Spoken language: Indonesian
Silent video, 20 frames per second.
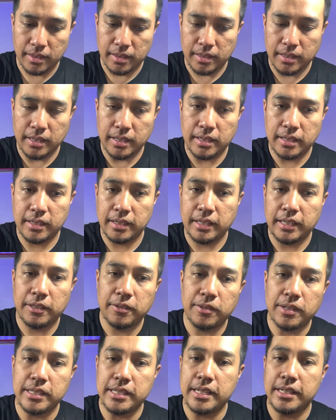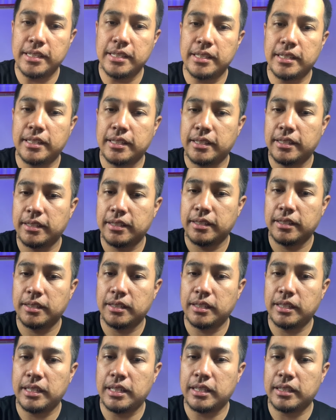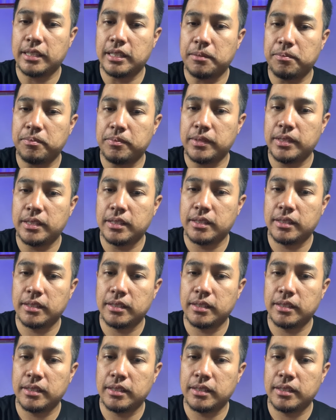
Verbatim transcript: Nah, ini udah jadi nih. Ini atapnya.